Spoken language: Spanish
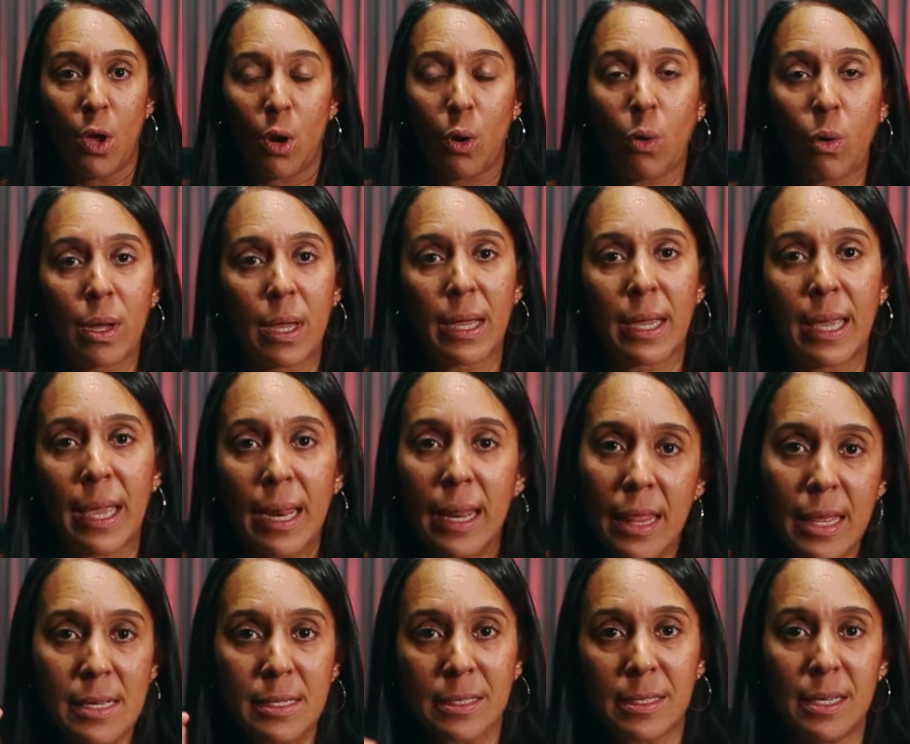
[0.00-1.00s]
Lo que quiere
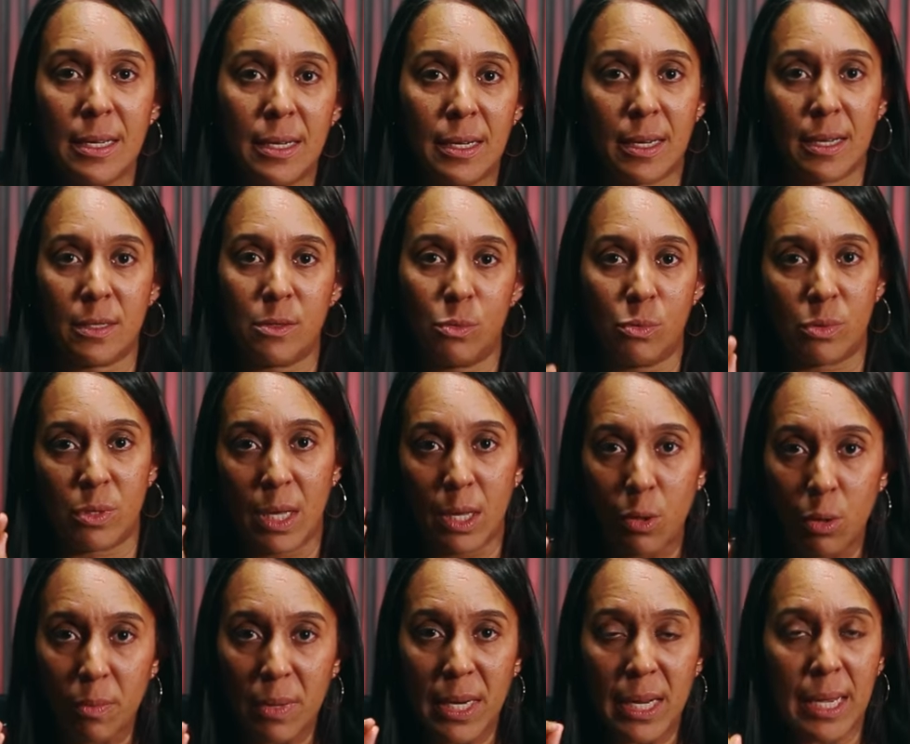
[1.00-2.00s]
decir que si usted es
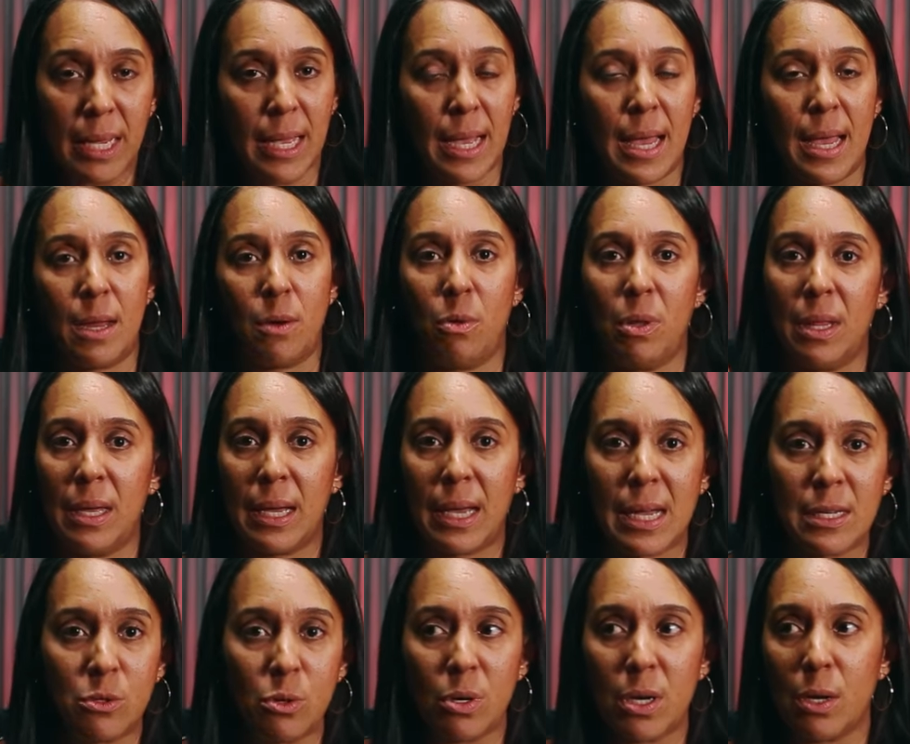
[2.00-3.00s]
dominicano, es de
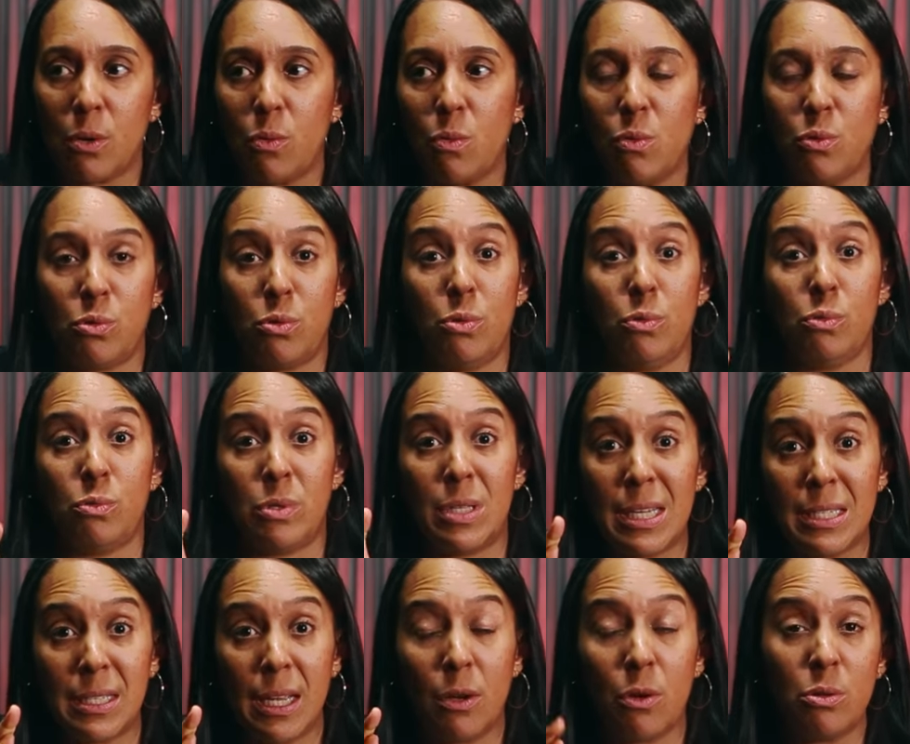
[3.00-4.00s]
caso recursos y
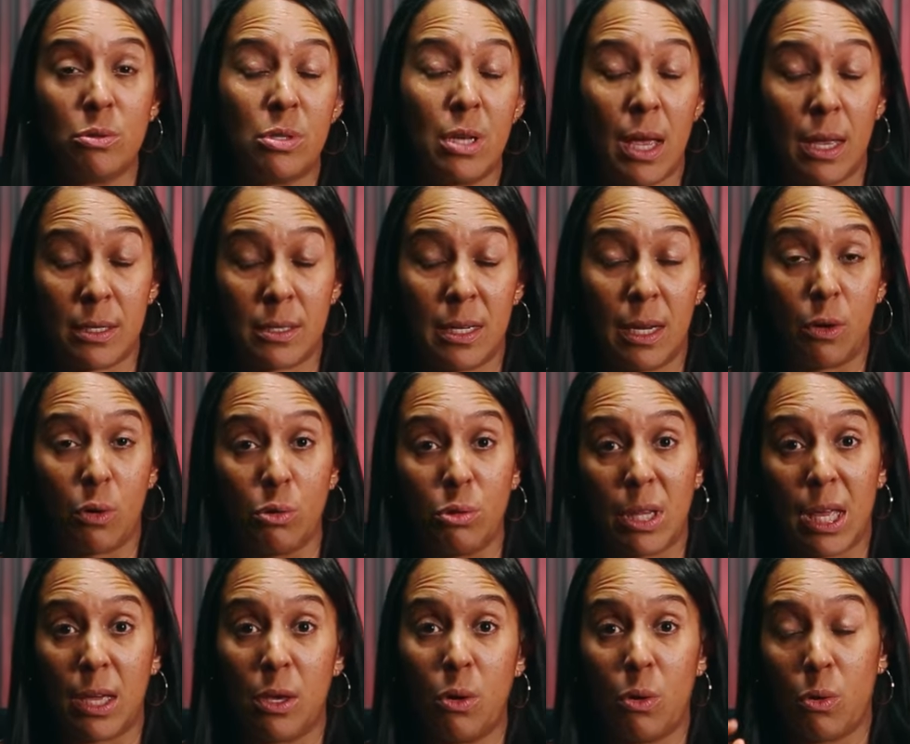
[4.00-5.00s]
usted se, se
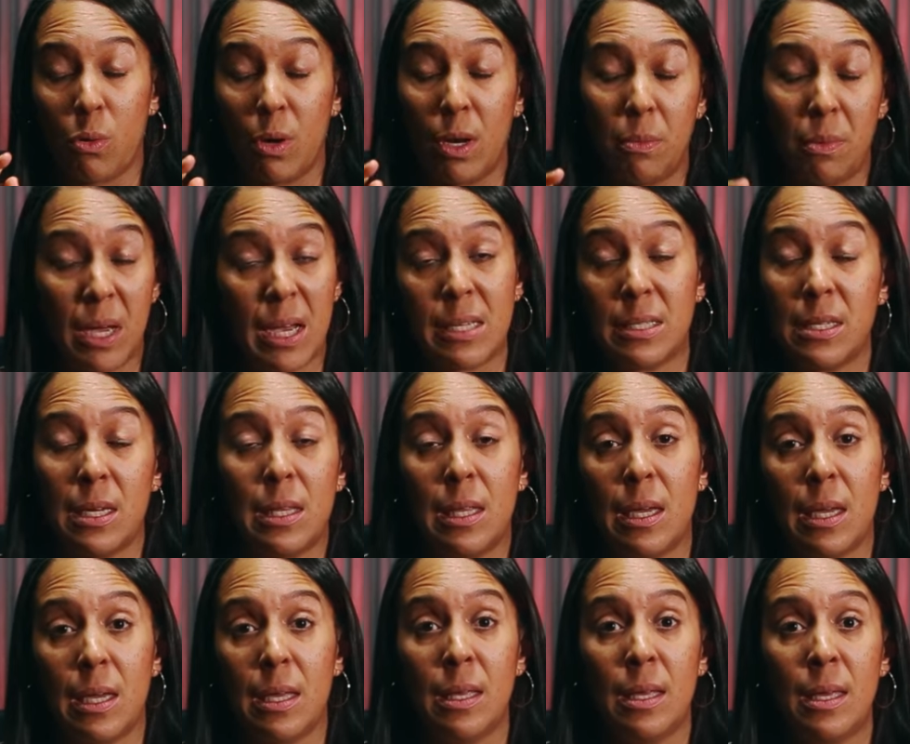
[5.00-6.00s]
contagió con el
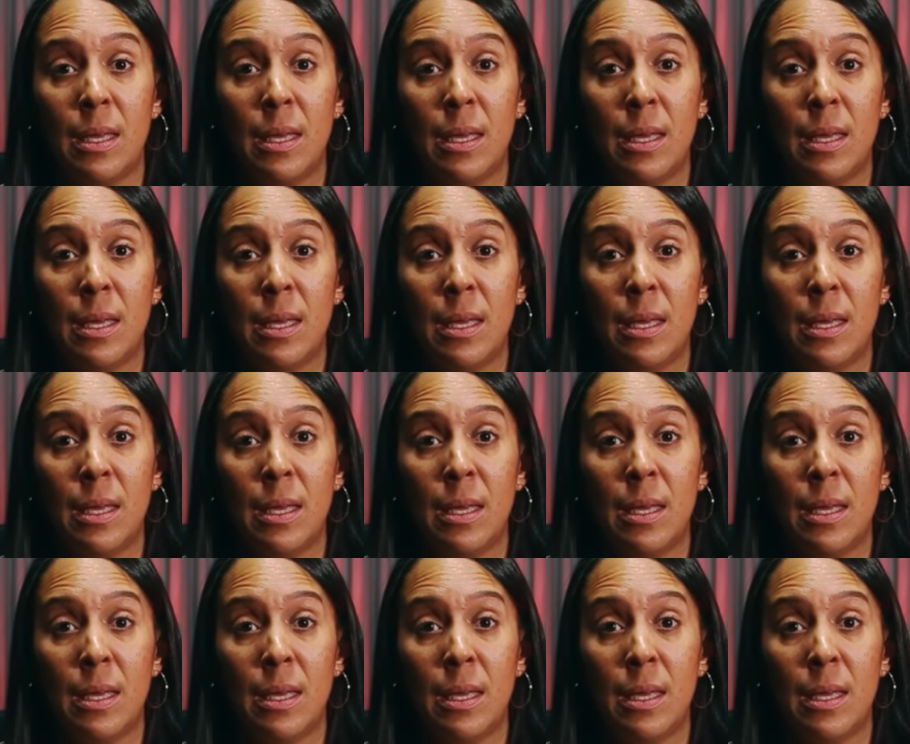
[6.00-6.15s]
VHD